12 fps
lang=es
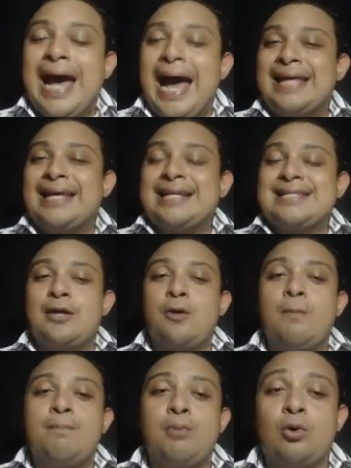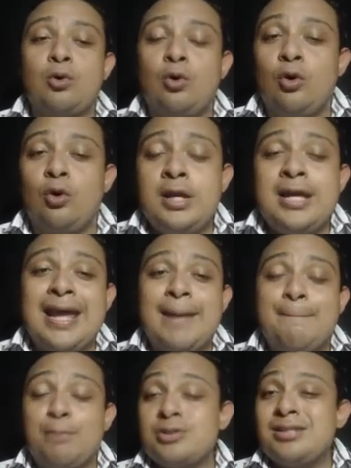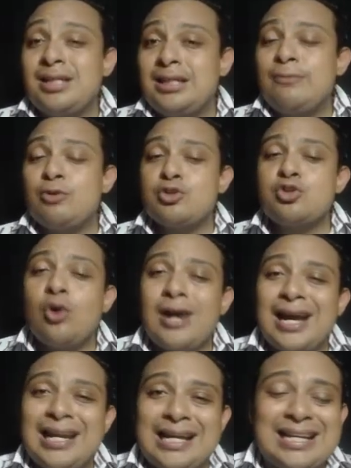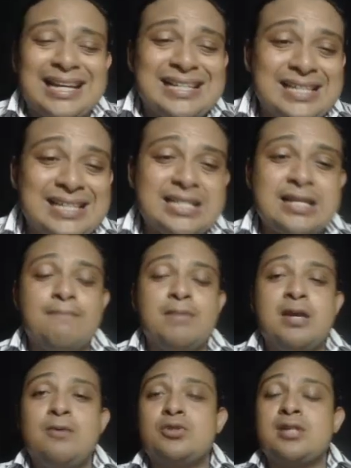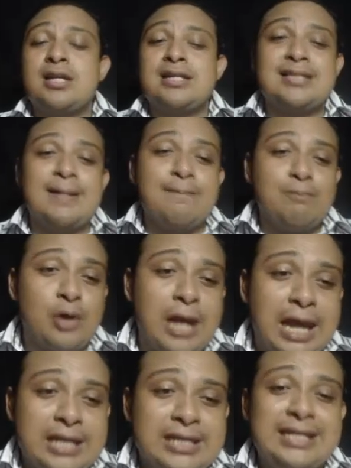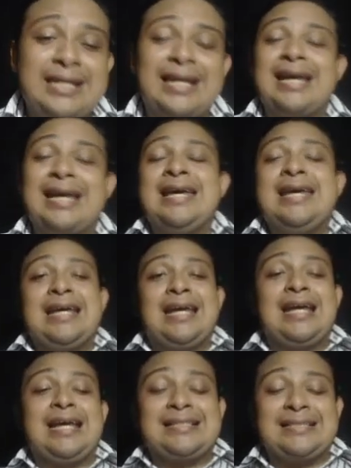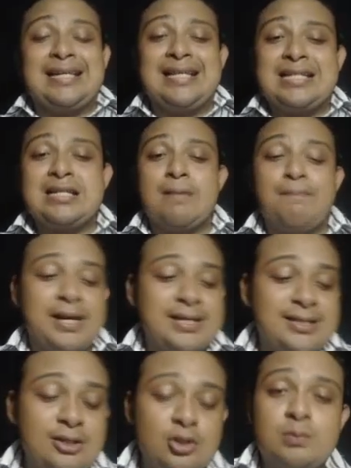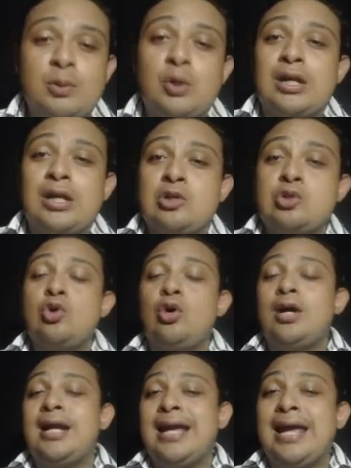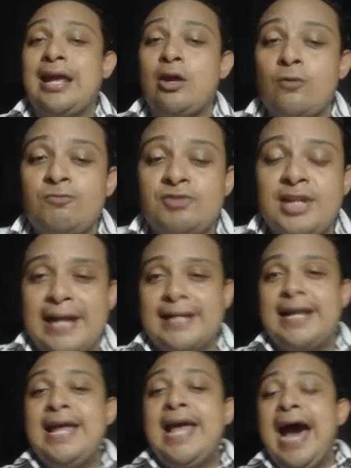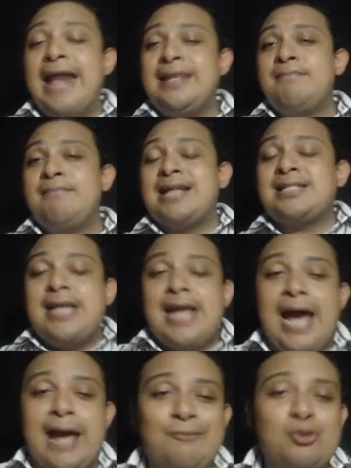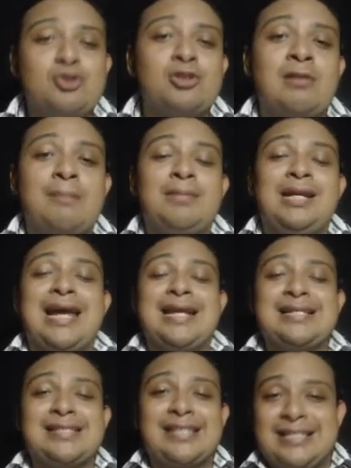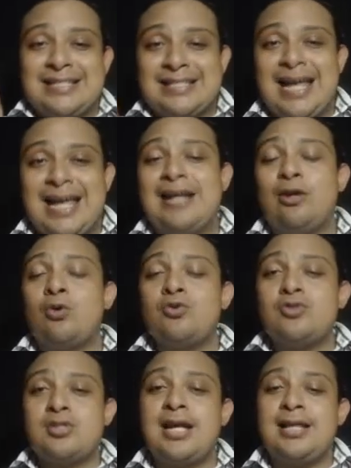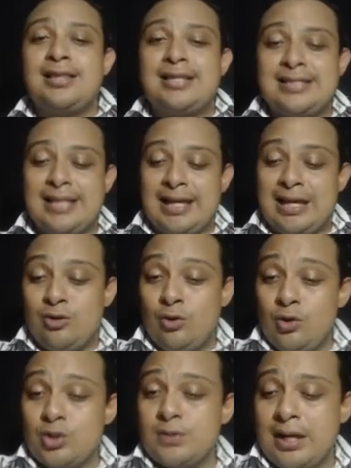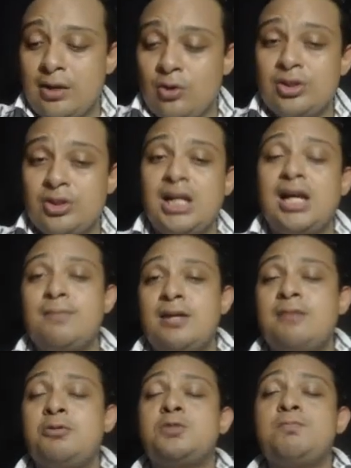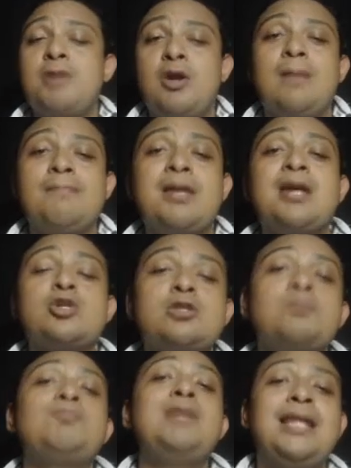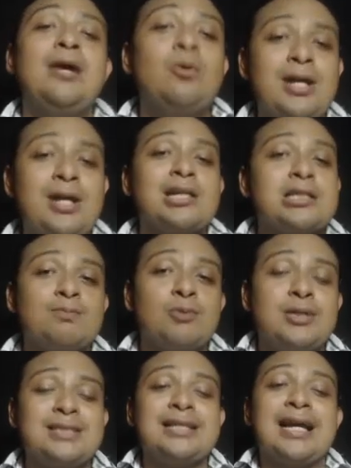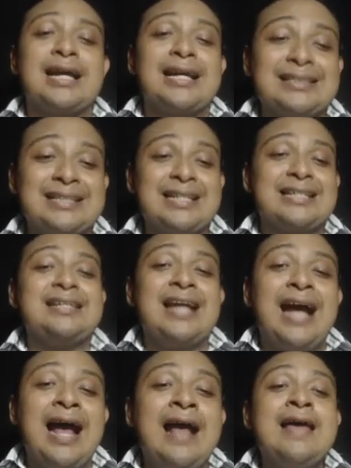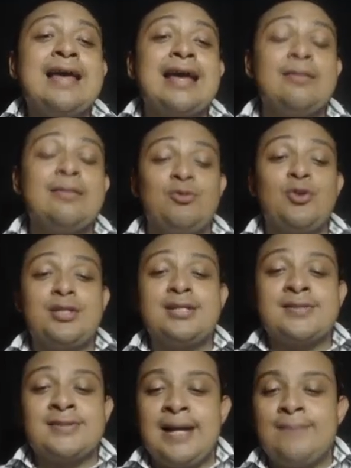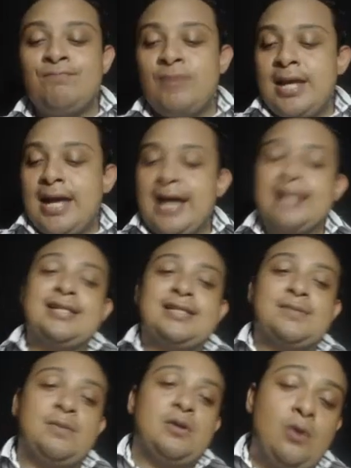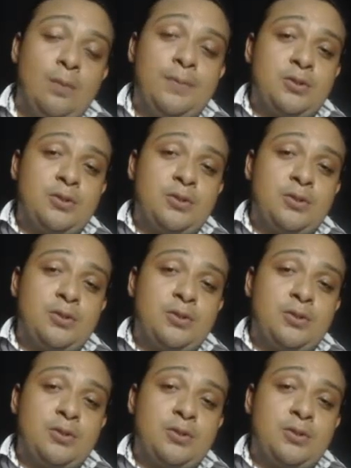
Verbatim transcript: hay que ser un poco eh, positivos y ojalá que sí estén vivos, que estén por allí, que, que estén desaparecidos pero que los logren encontrar. Además, hay muchos familiares que están conscientes de que no los van a encontrar vivos, pero al menos piden una respuesta, que se les diga en dónde están. Andrés Manuel López